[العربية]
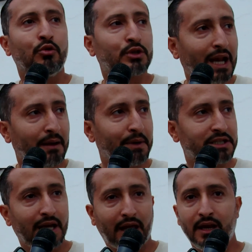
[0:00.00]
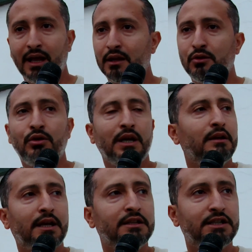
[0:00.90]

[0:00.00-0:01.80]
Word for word: وتلعب ماتش الاخراني على تلوح راني كان